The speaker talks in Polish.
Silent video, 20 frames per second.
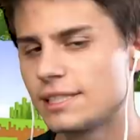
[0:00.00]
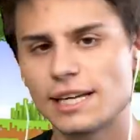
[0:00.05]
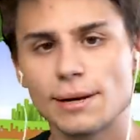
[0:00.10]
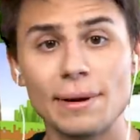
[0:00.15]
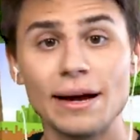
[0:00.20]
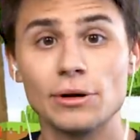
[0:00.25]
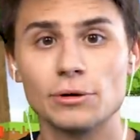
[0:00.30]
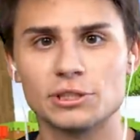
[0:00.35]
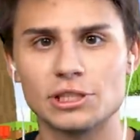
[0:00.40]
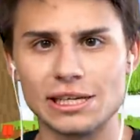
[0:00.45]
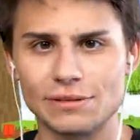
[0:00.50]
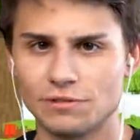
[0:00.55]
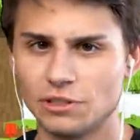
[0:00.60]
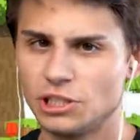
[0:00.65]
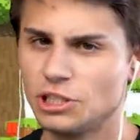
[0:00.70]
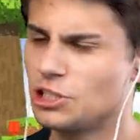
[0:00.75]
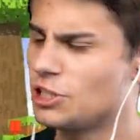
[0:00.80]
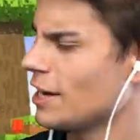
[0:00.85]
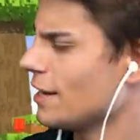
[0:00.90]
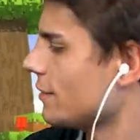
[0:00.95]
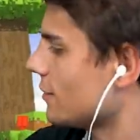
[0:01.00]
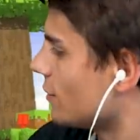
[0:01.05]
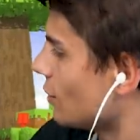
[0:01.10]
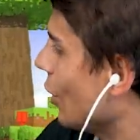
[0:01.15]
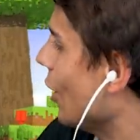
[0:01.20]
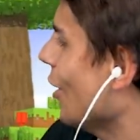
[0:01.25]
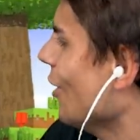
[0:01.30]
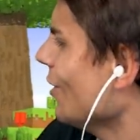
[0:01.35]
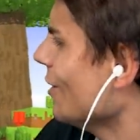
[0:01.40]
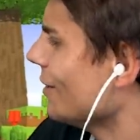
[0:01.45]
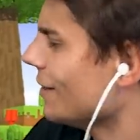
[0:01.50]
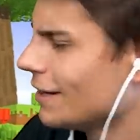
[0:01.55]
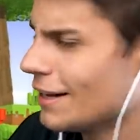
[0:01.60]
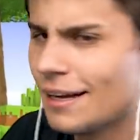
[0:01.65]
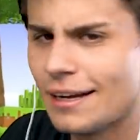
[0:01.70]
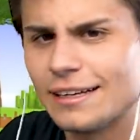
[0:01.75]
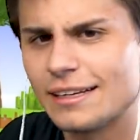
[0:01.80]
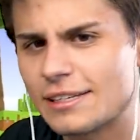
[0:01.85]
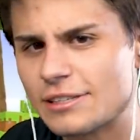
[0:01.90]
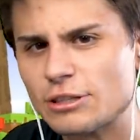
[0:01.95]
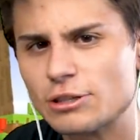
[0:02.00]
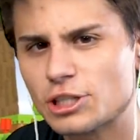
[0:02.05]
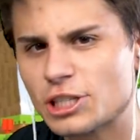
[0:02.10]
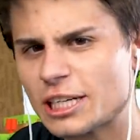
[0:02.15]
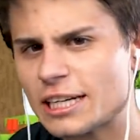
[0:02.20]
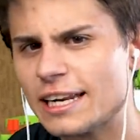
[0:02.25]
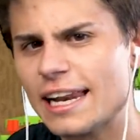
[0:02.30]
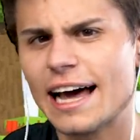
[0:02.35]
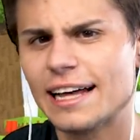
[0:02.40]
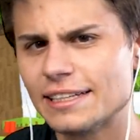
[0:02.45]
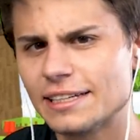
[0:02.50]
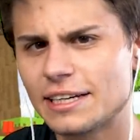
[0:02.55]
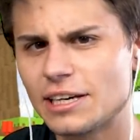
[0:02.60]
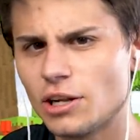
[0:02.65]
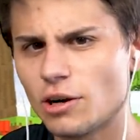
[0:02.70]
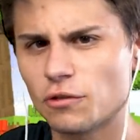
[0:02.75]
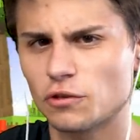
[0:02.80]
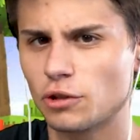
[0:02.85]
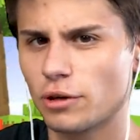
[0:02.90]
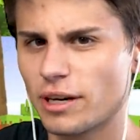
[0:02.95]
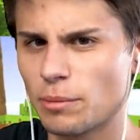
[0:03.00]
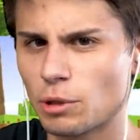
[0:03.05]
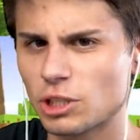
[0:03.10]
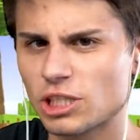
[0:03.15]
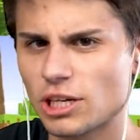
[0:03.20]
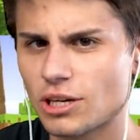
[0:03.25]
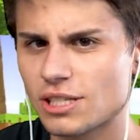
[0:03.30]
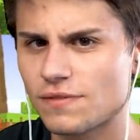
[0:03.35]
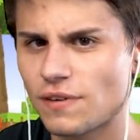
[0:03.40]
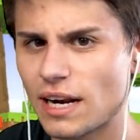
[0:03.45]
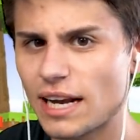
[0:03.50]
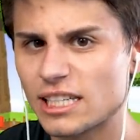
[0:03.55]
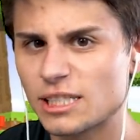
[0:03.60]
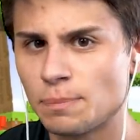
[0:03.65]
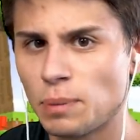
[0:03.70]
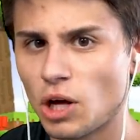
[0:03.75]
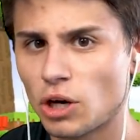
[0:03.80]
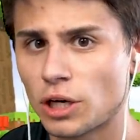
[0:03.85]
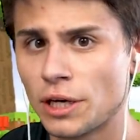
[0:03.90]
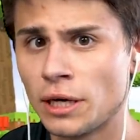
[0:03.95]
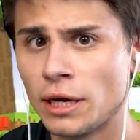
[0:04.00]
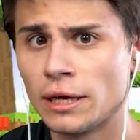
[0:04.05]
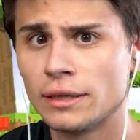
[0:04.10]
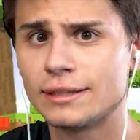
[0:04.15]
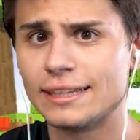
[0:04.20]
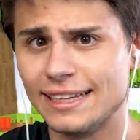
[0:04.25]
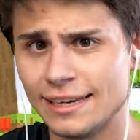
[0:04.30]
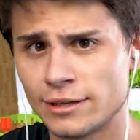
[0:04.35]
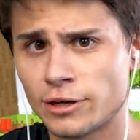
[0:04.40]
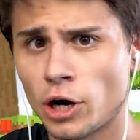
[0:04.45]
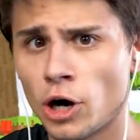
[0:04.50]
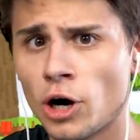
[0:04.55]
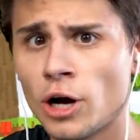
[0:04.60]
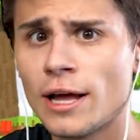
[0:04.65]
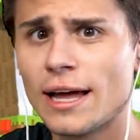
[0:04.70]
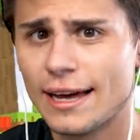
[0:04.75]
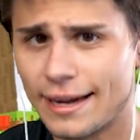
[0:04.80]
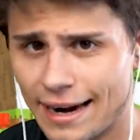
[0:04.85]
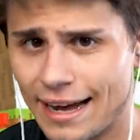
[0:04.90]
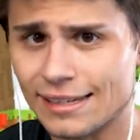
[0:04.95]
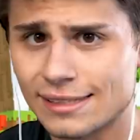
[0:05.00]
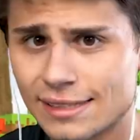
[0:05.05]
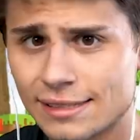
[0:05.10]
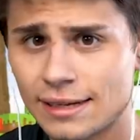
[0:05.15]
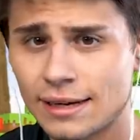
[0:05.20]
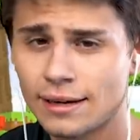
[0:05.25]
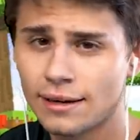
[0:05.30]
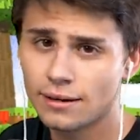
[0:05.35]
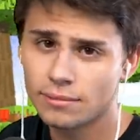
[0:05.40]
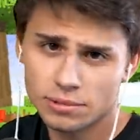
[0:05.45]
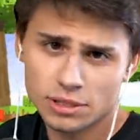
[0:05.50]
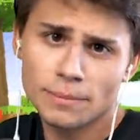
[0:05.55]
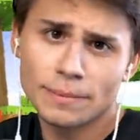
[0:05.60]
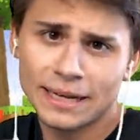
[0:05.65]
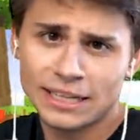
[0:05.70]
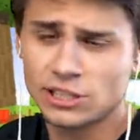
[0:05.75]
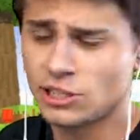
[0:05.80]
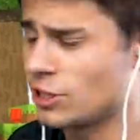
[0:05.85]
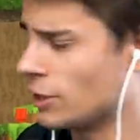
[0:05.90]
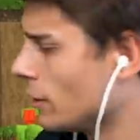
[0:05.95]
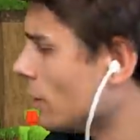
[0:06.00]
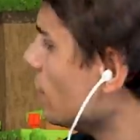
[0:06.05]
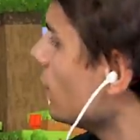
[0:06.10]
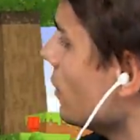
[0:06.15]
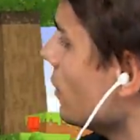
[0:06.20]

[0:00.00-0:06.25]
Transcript: Siema ludzie, widzicie to? Jest to szklany kilof, który może rozwalać bloki tylko raz. Zobaczcie.